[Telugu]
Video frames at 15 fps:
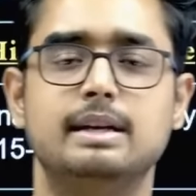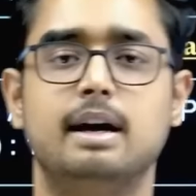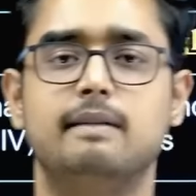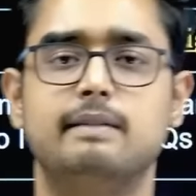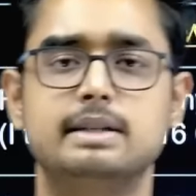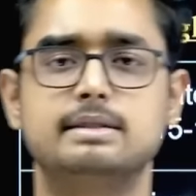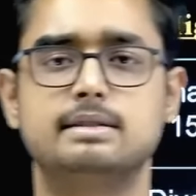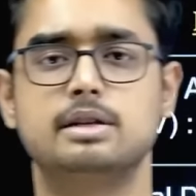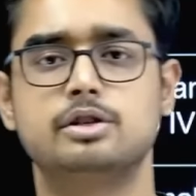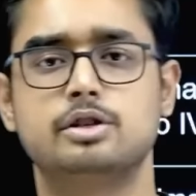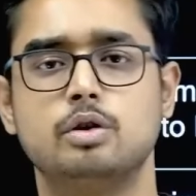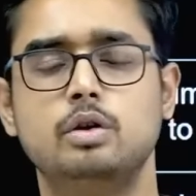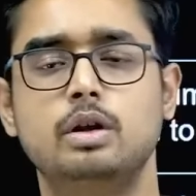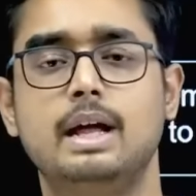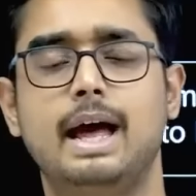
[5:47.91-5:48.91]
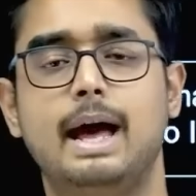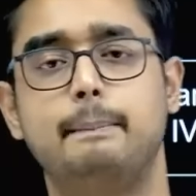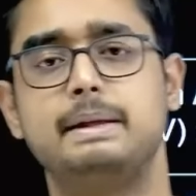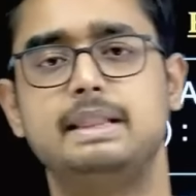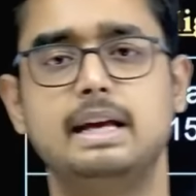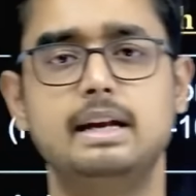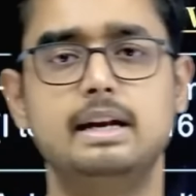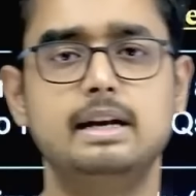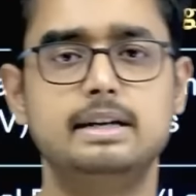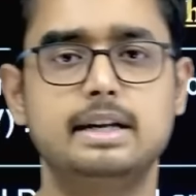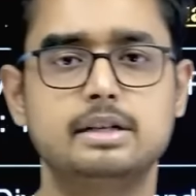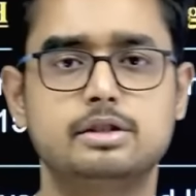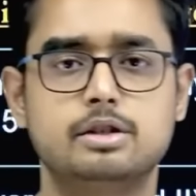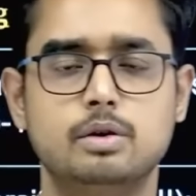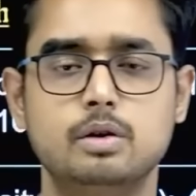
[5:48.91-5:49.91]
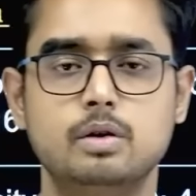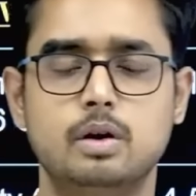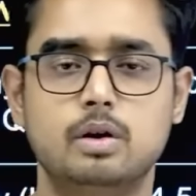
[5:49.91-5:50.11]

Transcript: నర్వస్ టిష్యూ ఎపిథీలియల్ టిష్యూ